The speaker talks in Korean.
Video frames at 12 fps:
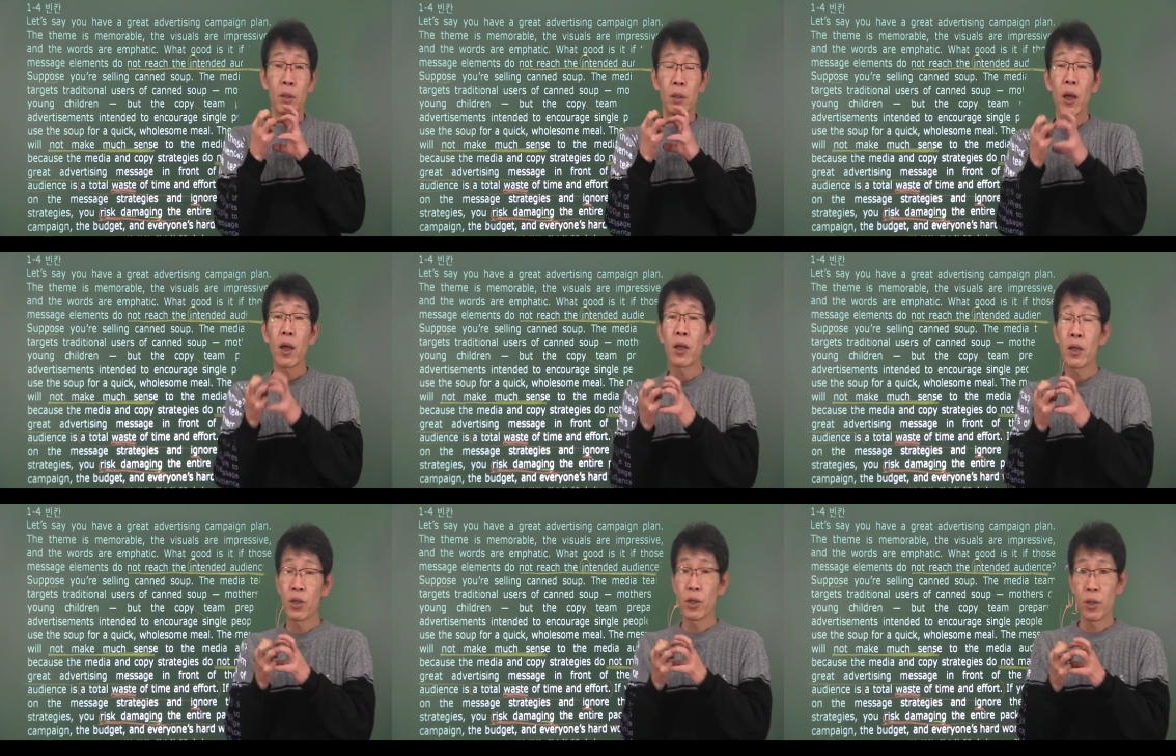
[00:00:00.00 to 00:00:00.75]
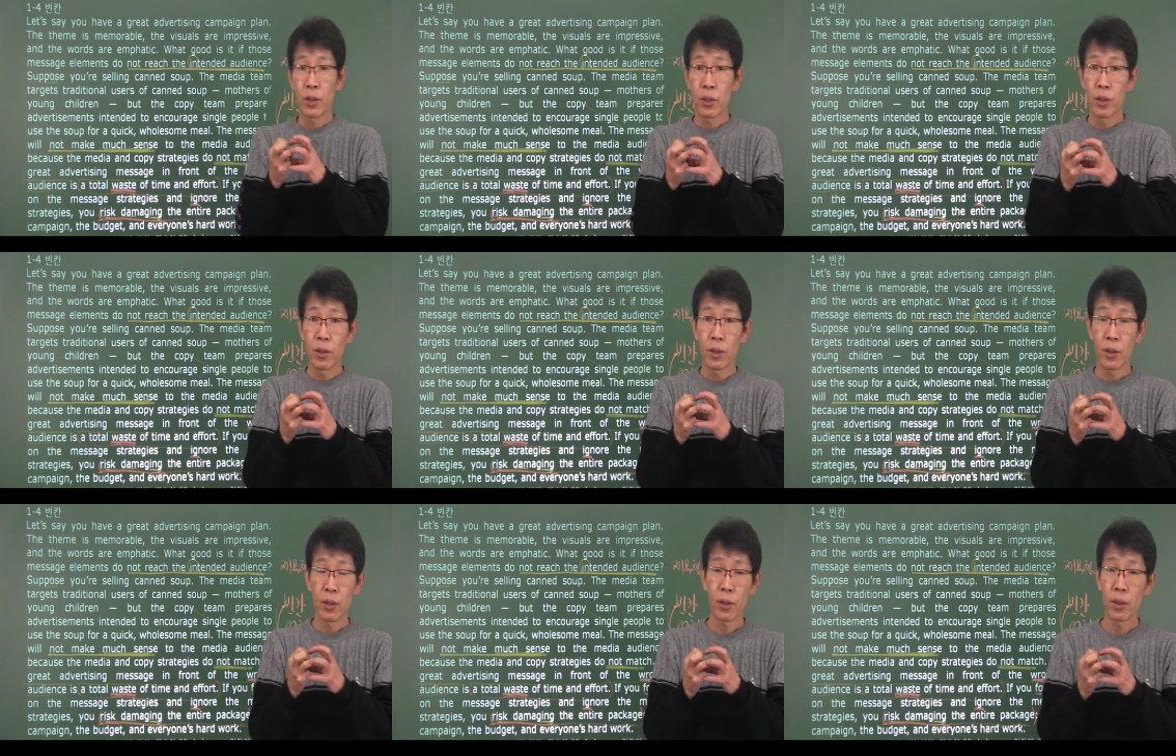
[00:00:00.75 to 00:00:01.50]
타겟층
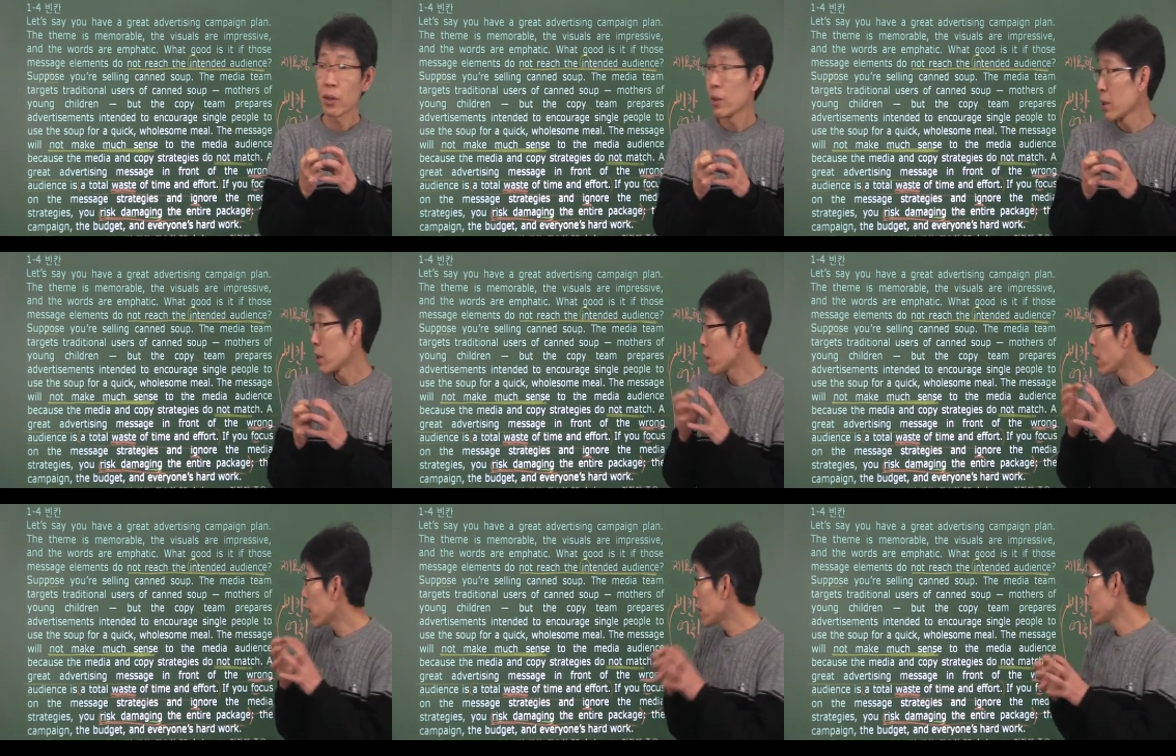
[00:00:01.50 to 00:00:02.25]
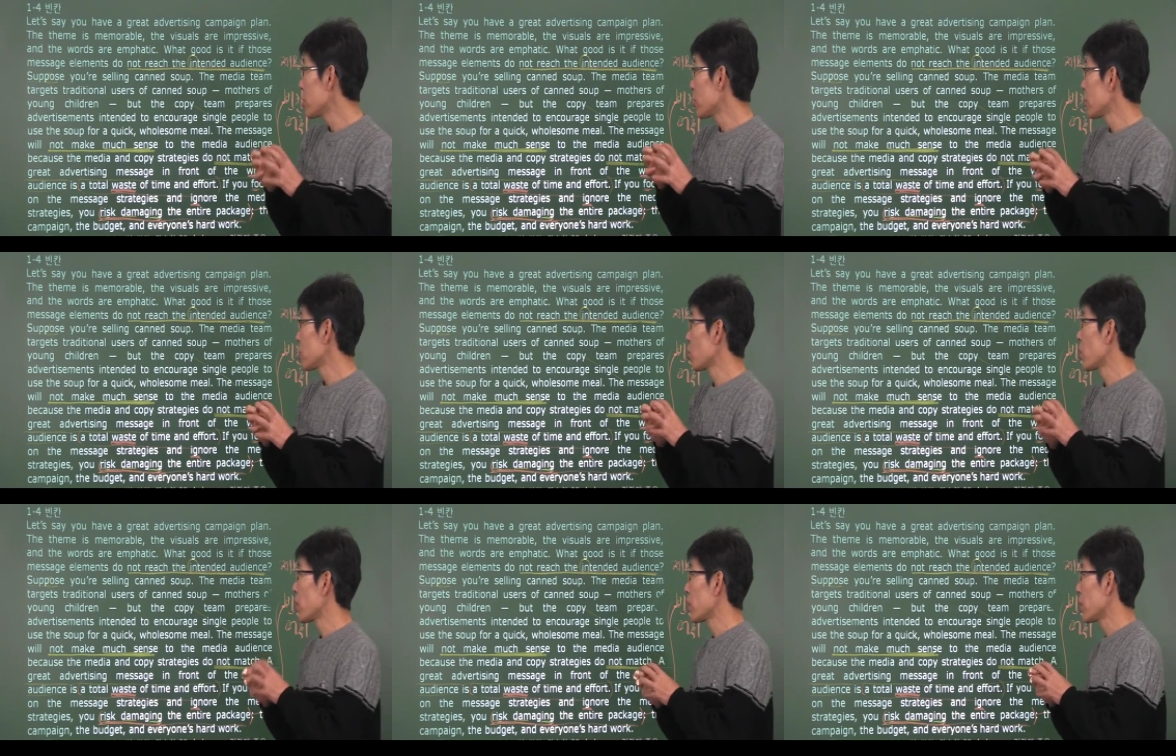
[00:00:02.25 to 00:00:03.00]
그러니까 타겟층을
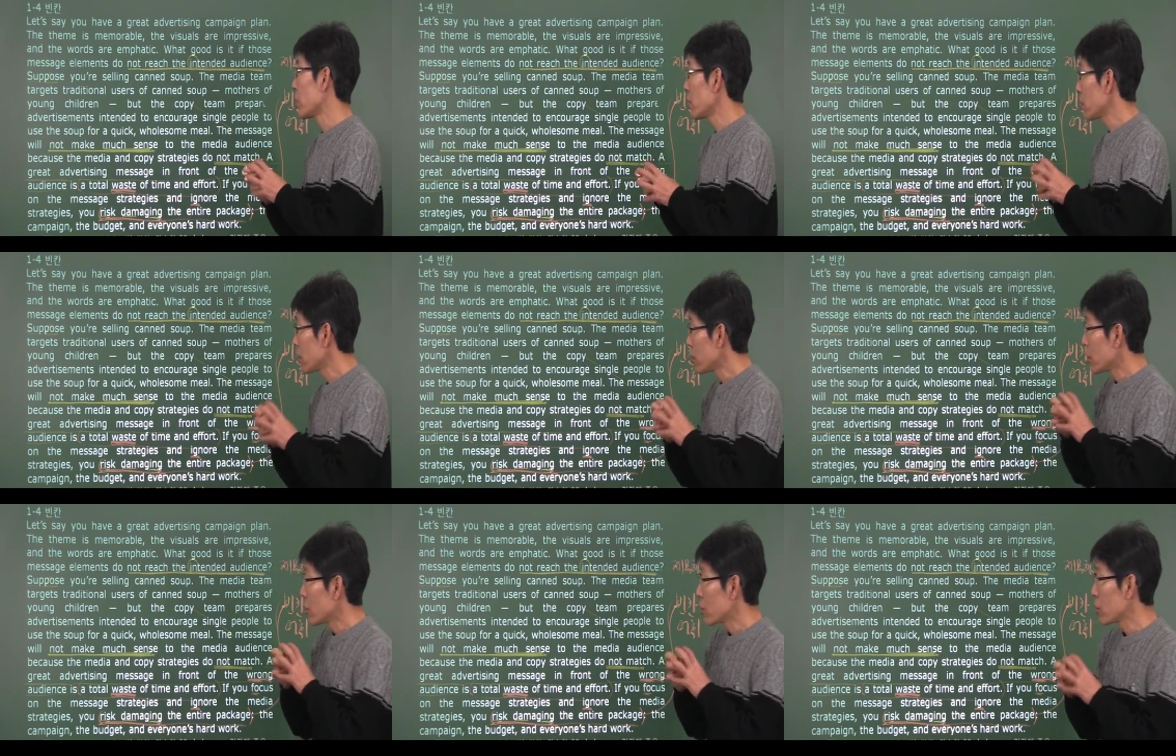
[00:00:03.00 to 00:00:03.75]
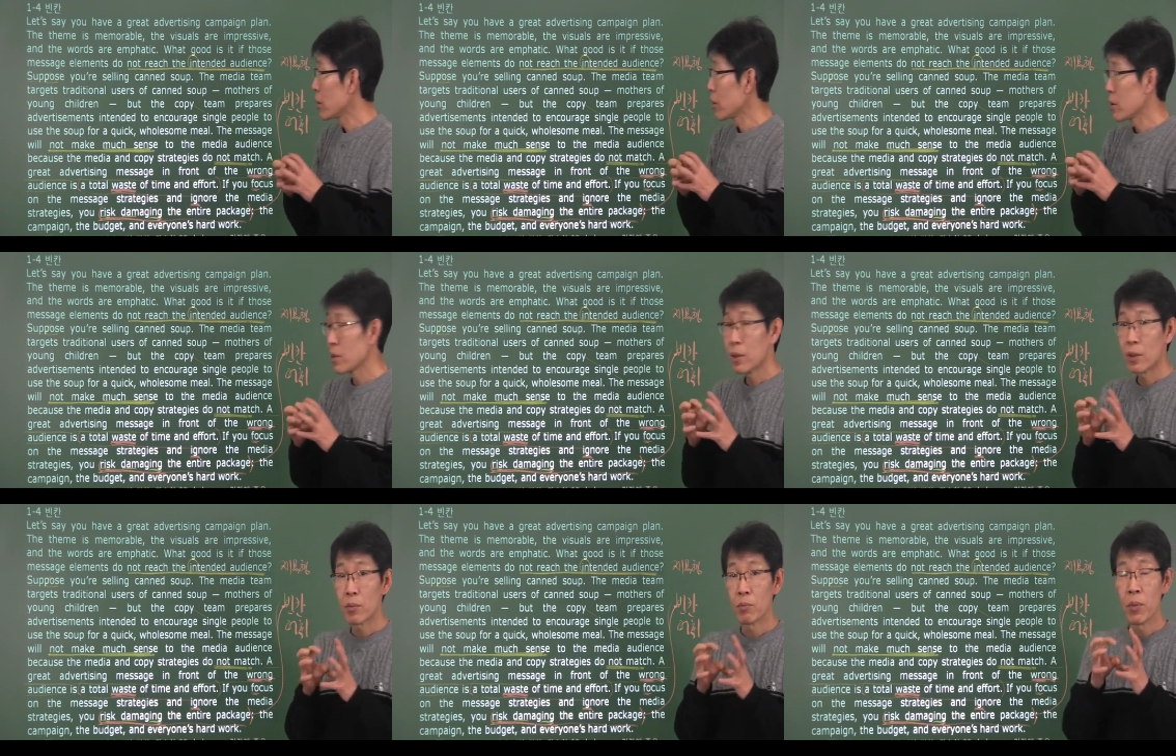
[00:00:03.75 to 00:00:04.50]
정확하게
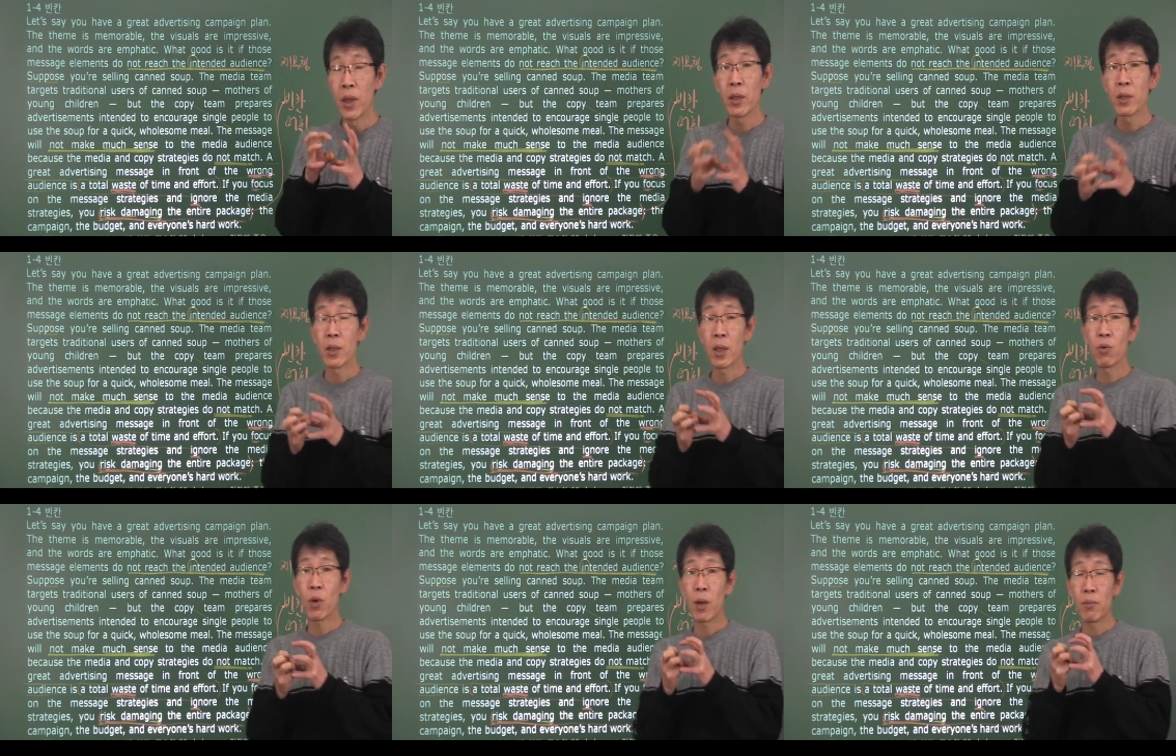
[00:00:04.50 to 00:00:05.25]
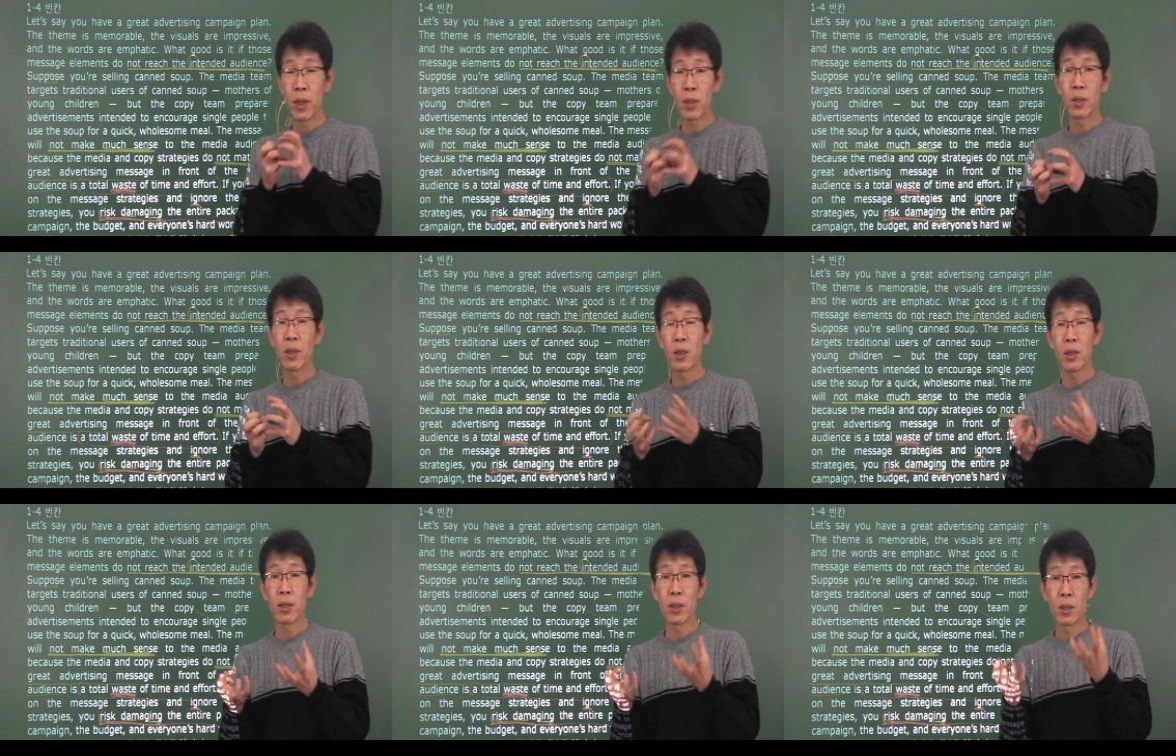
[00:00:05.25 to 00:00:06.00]
정해서 매체와
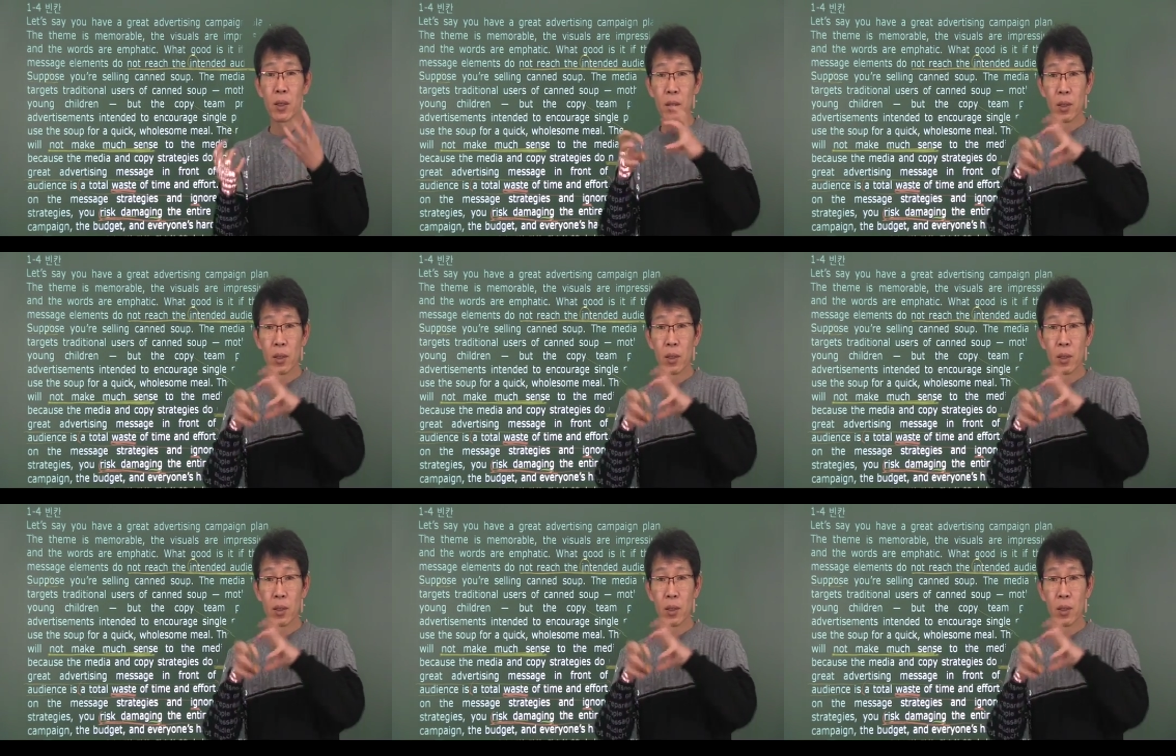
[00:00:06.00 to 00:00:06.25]
메시지를